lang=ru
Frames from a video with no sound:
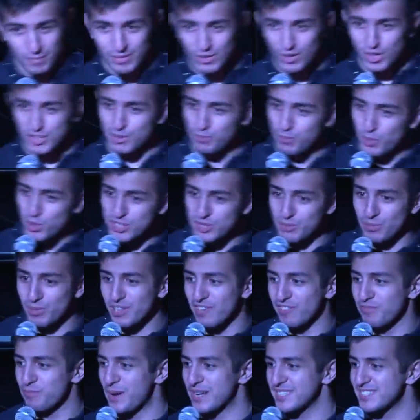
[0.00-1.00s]
Ну, это просто
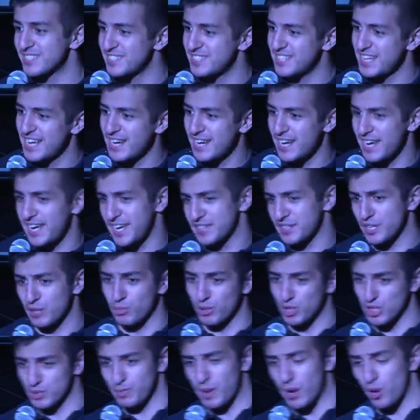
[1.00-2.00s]
было в постели, и так
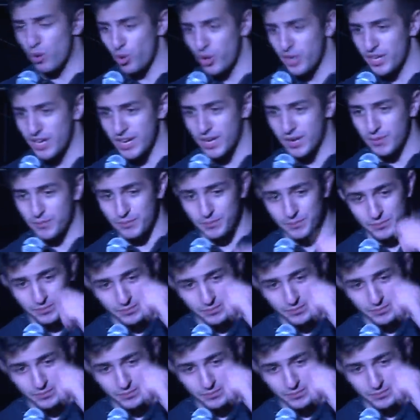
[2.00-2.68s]
было спокойнее.